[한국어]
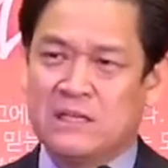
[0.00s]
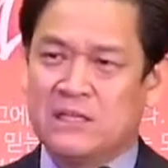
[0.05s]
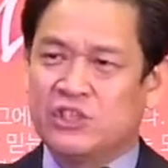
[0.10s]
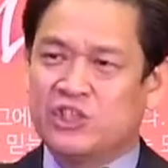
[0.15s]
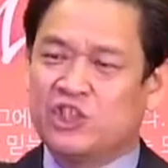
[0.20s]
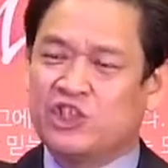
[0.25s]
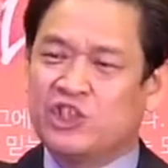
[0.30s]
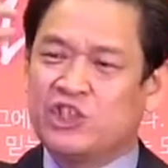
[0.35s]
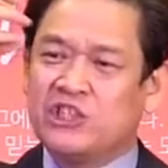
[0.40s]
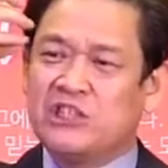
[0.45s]

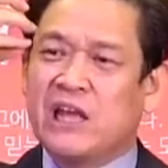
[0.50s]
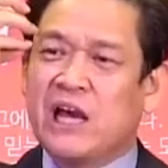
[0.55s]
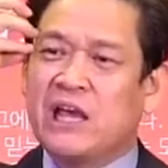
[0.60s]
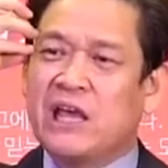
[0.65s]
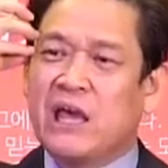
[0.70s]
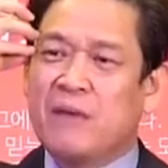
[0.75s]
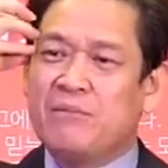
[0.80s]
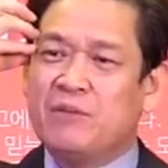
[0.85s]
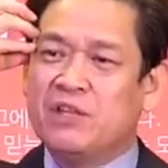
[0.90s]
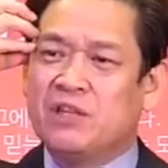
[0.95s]

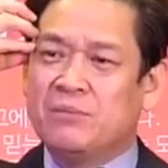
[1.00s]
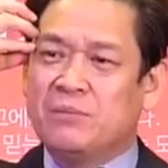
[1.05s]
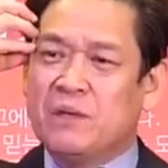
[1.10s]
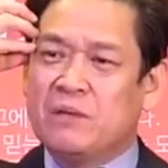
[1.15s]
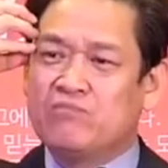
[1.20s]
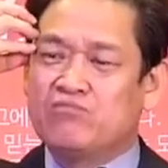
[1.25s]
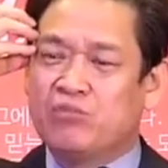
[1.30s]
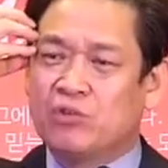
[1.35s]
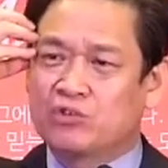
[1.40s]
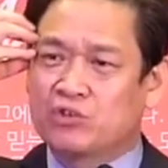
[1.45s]
신앙의
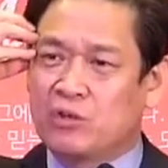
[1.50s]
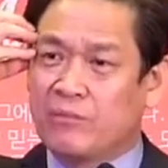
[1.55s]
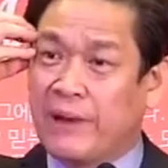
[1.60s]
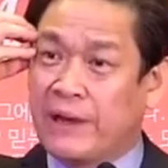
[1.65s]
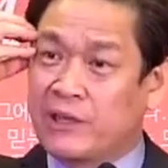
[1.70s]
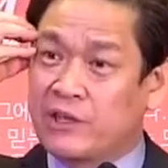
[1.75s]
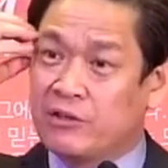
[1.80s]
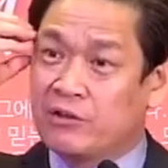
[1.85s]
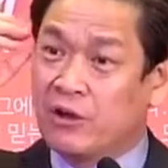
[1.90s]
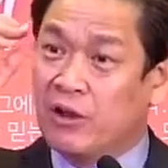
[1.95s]
믿음이 무엇으로
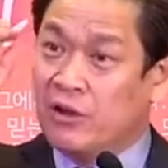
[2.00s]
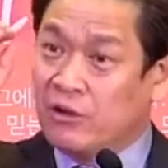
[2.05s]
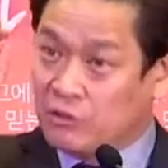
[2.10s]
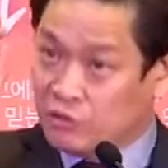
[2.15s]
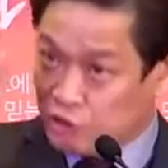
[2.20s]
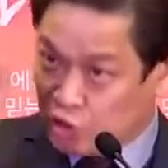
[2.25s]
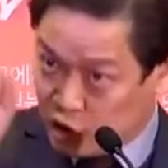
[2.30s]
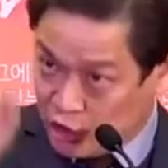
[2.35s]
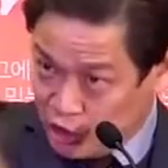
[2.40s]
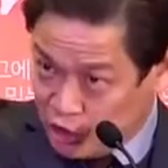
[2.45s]
바뀐 거예요?
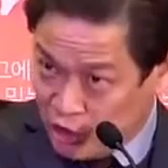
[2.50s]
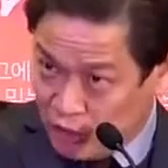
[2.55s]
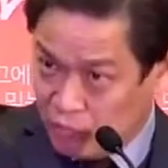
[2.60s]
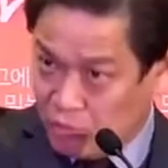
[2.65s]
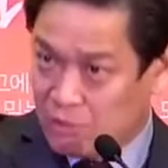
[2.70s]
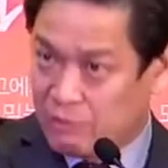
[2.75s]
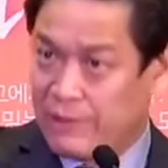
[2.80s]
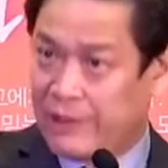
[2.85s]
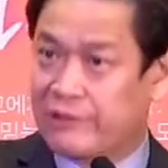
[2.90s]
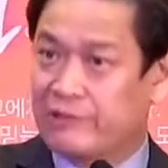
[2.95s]

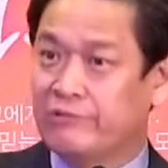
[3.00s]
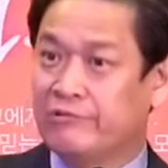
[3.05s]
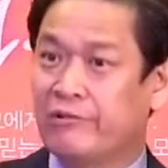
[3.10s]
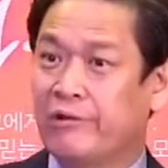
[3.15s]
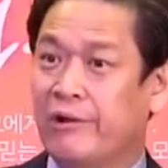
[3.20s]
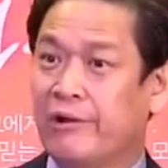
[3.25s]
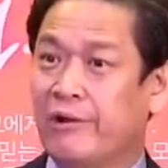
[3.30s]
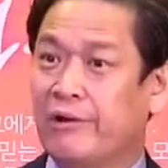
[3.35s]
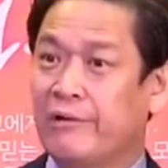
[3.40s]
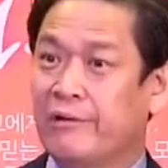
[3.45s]
신념으로 바뀐
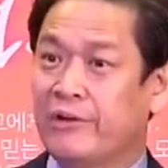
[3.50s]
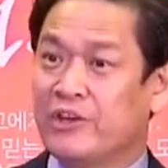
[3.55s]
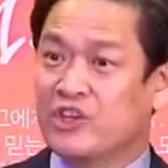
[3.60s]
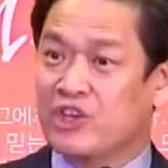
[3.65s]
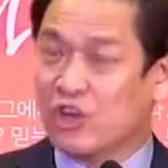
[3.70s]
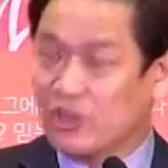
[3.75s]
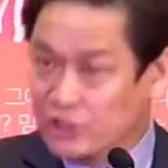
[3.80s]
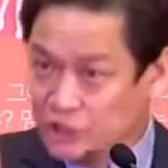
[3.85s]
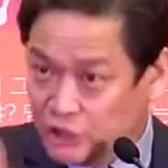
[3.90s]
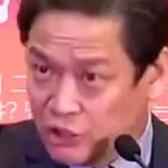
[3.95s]
거예요.
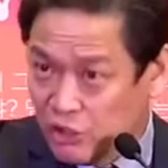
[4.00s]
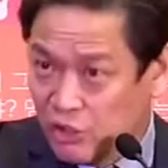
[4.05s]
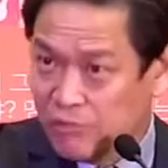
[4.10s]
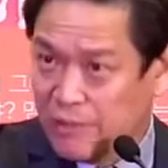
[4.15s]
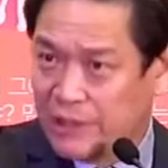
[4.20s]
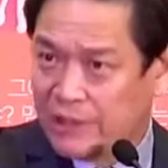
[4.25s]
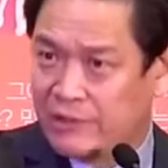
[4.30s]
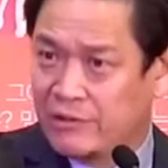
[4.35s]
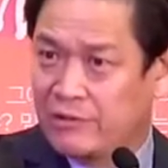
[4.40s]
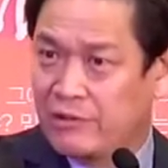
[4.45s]
현실로
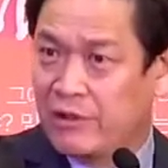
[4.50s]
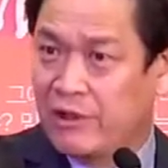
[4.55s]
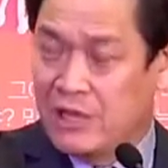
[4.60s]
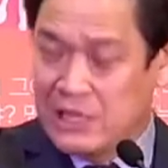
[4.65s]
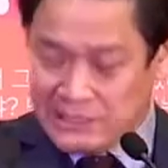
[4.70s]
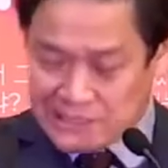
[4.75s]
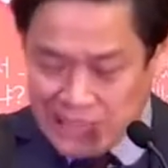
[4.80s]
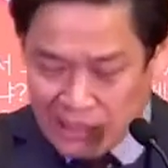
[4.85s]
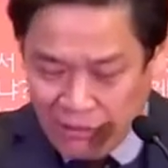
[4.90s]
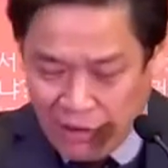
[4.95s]
바뀐 거예요.
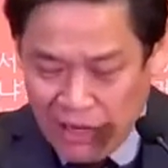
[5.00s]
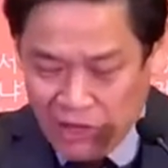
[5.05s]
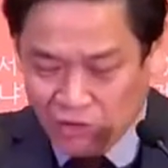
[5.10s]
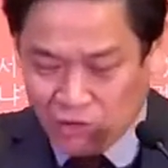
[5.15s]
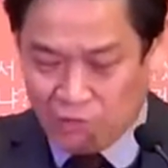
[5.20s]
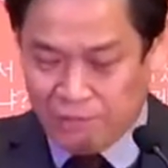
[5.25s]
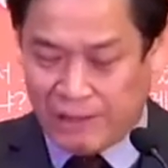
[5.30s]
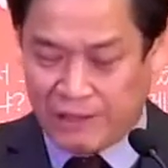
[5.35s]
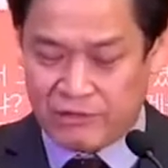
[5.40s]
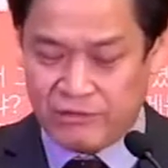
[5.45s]

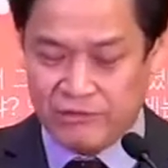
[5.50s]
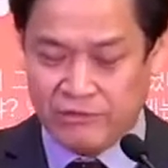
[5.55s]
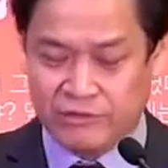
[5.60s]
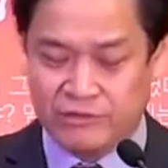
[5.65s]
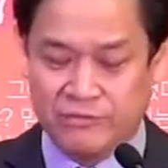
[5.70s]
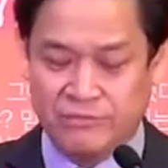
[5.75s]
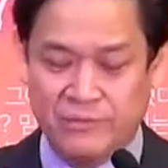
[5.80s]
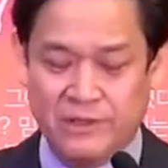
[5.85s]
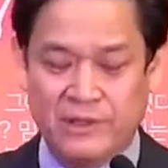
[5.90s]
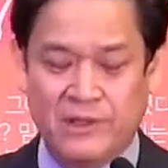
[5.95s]
상황으로 바뀐
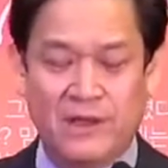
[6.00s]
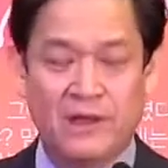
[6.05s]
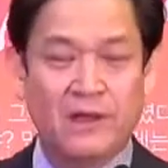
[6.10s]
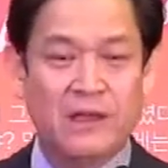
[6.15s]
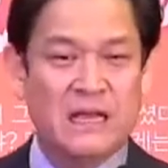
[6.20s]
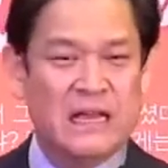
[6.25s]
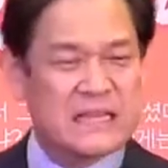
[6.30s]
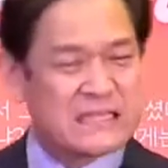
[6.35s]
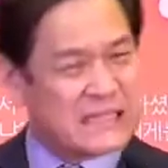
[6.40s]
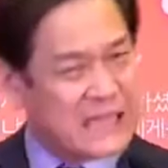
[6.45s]
것입니다.
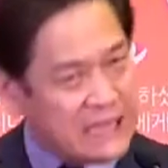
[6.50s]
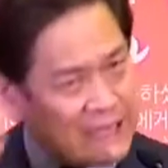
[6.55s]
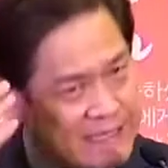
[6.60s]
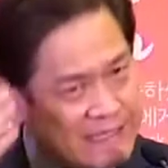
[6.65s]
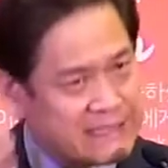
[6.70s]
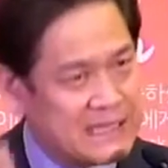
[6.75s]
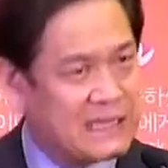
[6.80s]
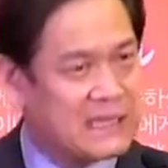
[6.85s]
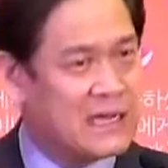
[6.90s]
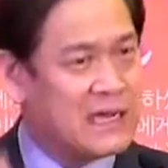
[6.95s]
자기
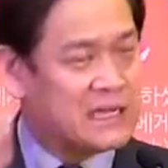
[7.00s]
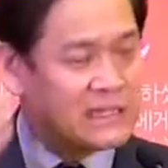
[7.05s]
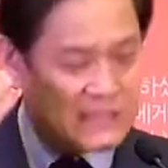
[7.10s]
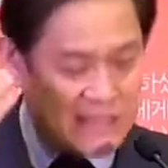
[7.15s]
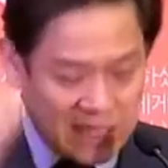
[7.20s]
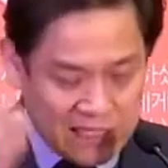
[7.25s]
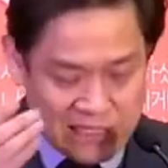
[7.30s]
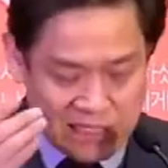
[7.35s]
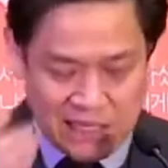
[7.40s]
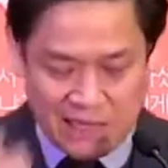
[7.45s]
생각,
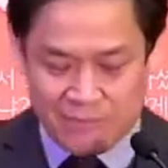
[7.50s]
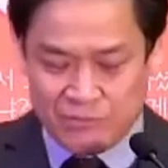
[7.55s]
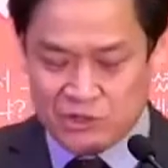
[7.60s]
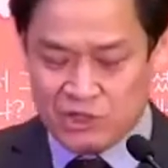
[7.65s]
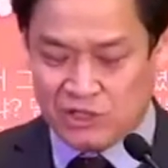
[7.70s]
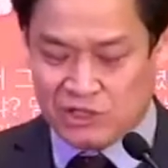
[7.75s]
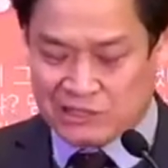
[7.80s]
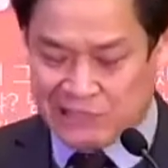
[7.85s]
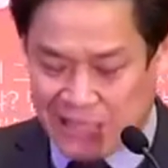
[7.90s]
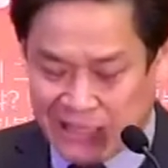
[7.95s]
자기
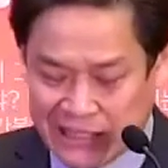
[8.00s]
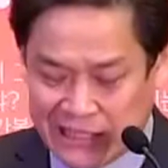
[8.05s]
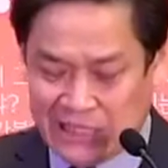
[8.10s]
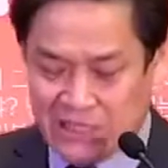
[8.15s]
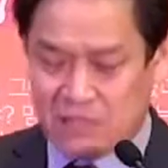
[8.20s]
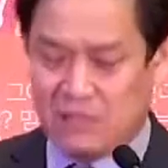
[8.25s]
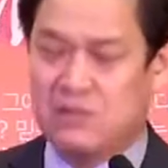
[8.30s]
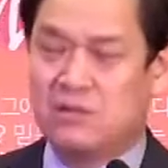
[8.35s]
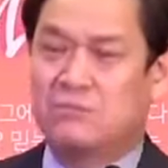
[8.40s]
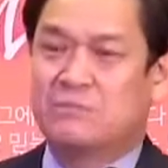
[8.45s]
감정, 자기
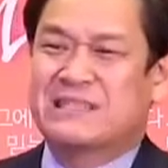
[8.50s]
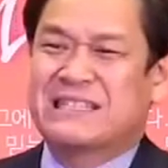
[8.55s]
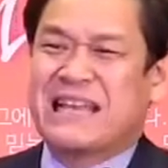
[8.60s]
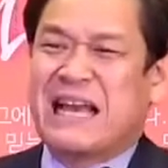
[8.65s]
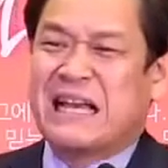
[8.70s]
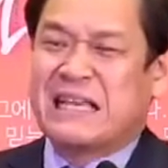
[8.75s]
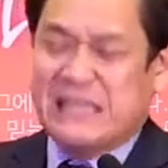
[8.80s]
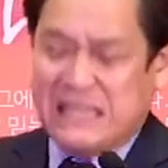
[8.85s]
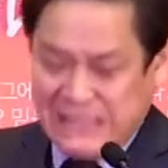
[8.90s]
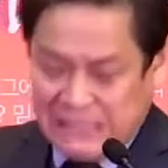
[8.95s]
경험,
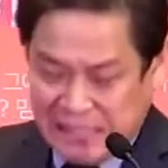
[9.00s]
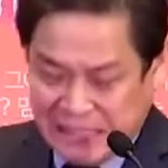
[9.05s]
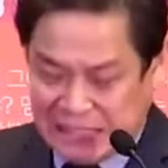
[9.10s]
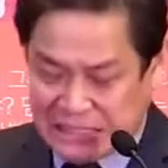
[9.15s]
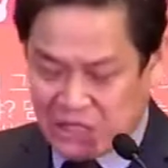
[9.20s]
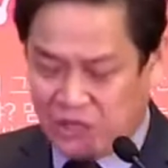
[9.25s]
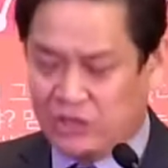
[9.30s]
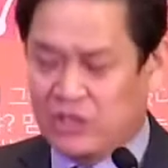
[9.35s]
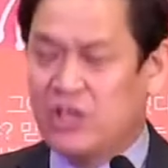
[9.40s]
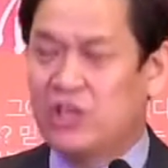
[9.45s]
자기
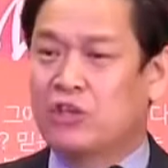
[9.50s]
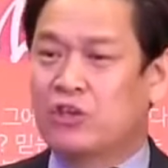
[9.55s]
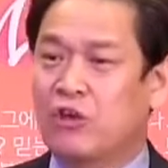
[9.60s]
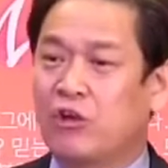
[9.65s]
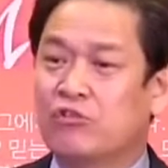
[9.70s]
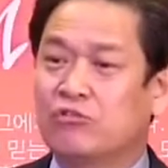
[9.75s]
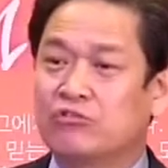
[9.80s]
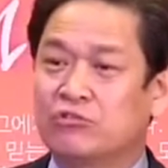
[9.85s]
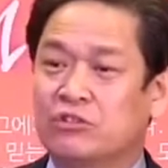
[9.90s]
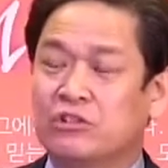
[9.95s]
이성이
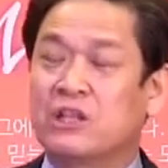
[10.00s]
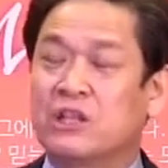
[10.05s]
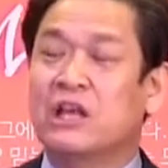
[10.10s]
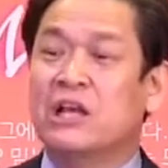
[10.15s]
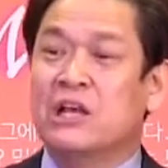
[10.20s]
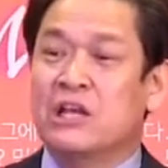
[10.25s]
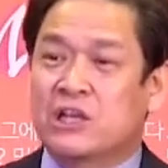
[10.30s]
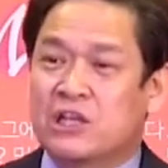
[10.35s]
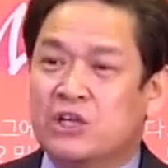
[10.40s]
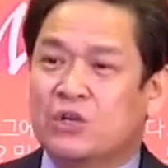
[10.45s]
결국은
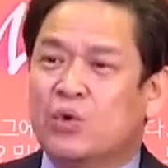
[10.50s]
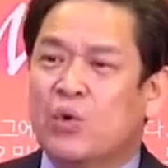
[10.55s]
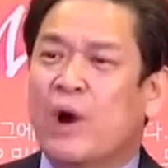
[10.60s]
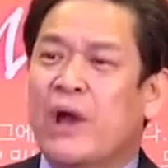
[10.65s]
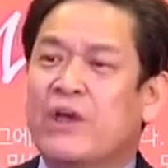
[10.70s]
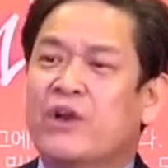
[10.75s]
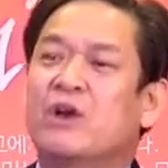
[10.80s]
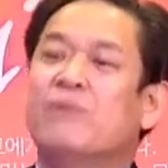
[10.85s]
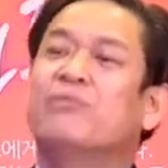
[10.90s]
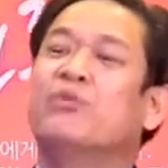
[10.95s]
그로
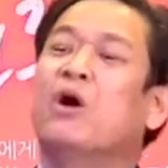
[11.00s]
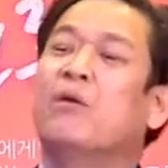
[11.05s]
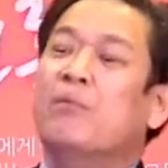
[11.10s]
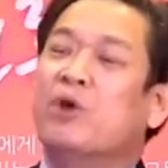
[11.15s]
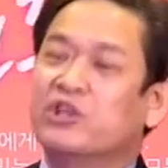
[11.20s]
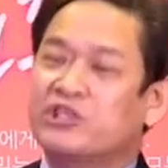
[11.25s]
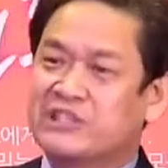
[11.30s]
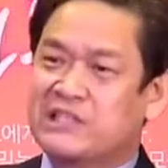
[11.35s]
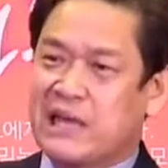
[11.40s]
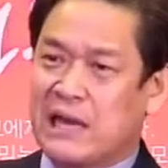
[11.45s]
하여금
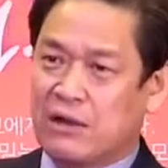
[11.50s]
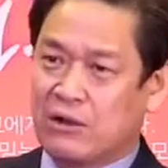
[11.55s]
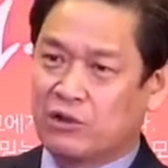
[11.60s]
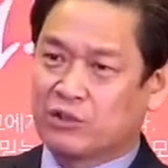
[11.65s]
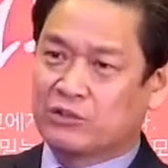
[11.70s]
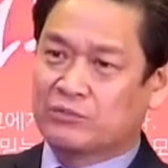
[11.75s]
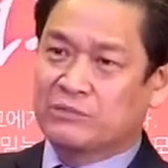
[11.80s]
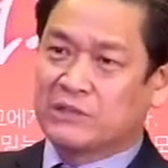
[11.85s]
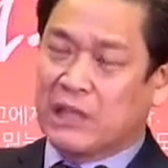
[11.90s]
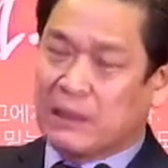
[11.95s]
넘어지게 한
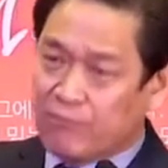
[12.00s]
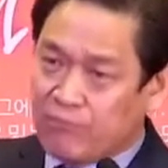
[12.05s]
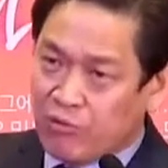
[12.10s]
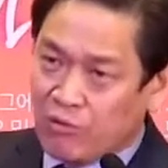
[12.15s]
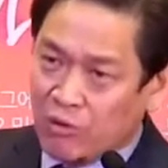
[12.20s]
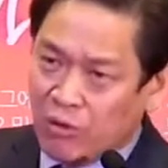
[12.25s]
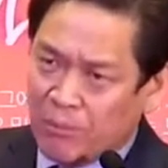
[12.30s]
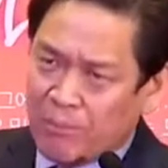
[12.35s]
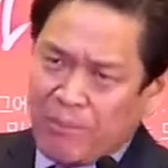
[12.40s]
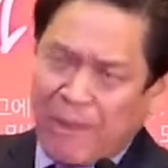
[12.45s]
것입니다.
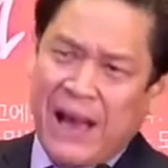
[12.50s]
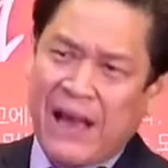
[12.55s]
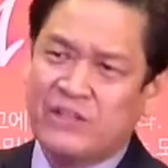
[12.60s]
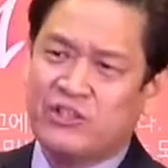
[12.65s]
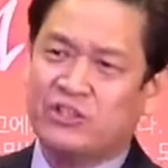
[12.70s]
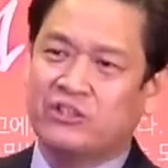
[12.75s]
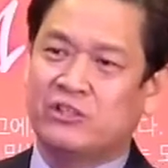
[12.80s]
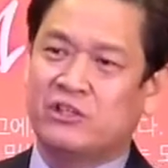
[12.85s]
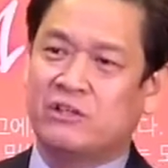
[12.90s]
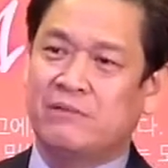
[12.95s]
물로
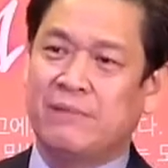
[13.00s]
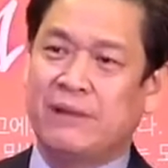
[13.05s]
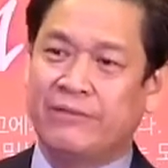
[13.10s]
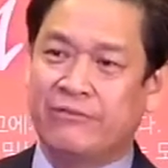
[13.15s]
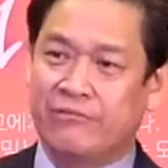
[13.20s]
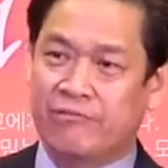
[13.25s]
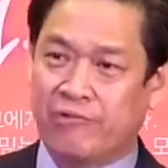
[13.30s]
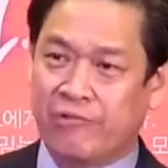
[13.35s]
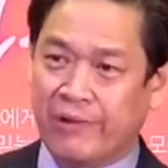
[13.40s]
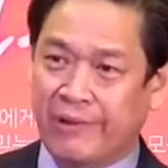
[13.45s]

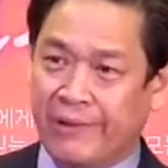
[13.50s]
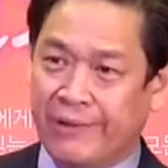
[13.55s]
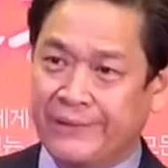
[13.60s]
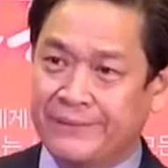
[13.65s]
빠져들게만든 거예요.